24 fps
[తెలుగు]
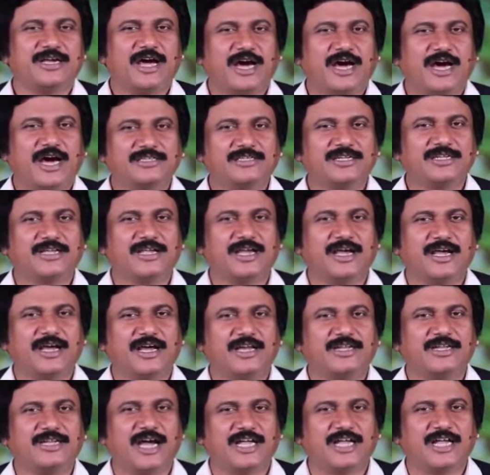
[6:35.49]
ఆర్థికంగా
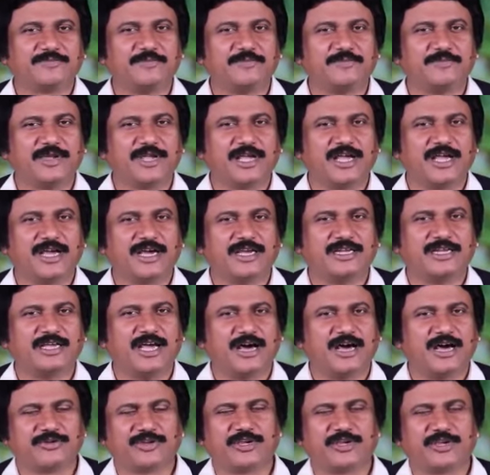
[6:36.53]
కానీ ఆత్మీయంగా కానీ
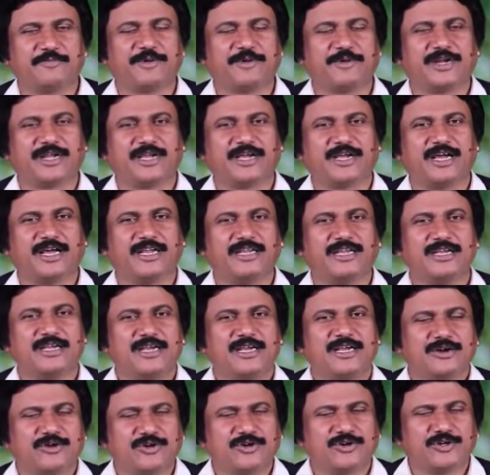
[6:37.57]
ఆరోగ్యపరంగా కానీ
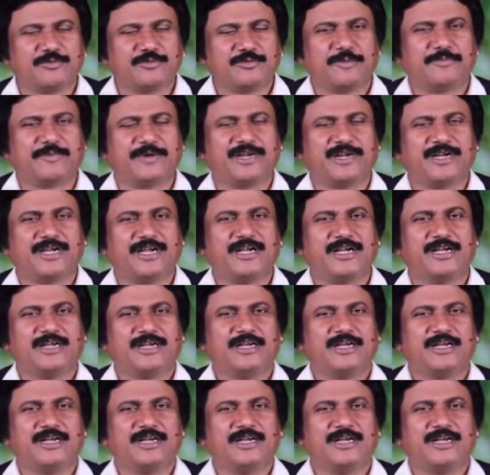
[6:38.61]
కుటుంబపరంగా